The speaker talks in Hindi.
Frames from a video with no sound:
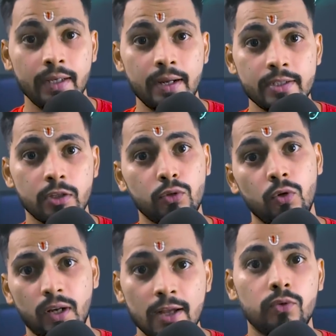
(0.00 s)
खड़े कर सकते
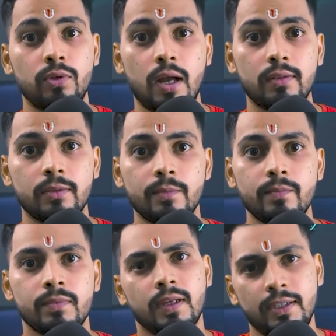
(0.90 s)
हो रातों रात
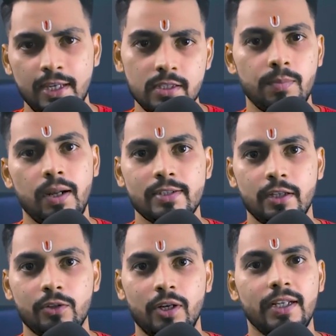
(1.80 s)
ये सब कर
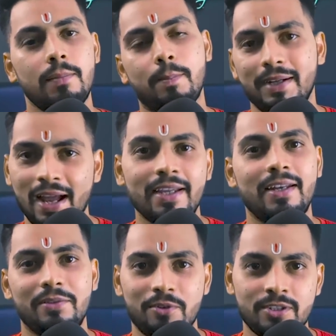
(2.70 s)
सकते हो लेकिन आप पटाखे
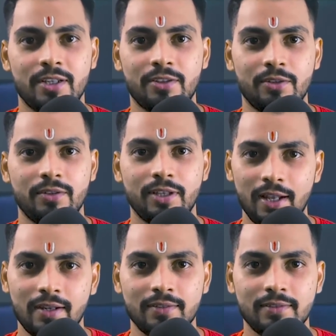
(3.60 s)
नहीं फोड़ सकते हो
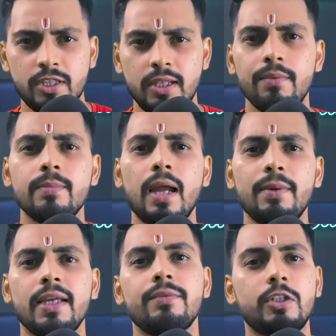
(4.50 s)
है ना तो जितने भी भाई
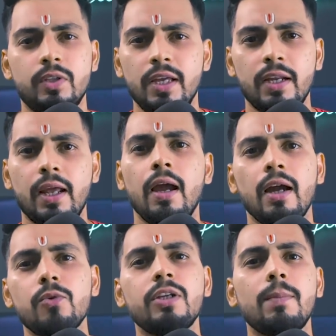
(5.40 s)
मेरा ये वीडियो देख रहे हैं
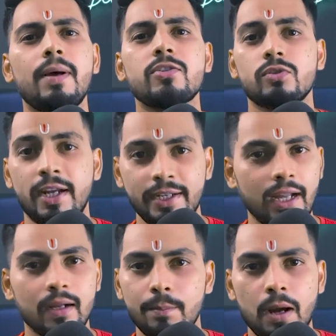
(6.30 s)
अगर उनके पास सोसाइटी
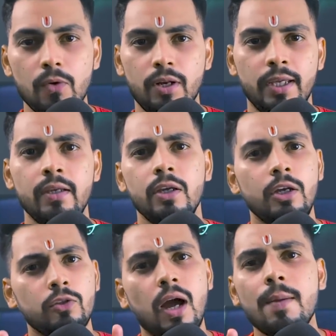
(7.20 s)
का कंपाउंड नहीं है तो